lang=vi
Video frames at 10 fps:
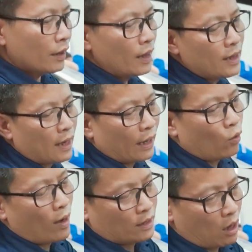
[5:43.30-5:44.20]
đây là
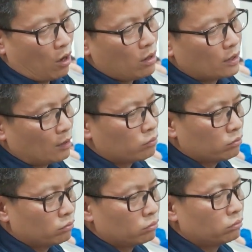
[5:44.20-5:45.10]
cái quạt gió ở
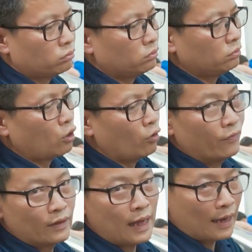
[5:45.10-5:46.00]
trong
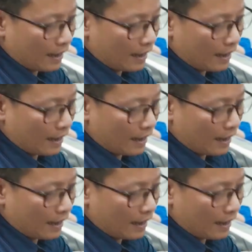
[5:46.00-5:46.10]
thổi vào dàn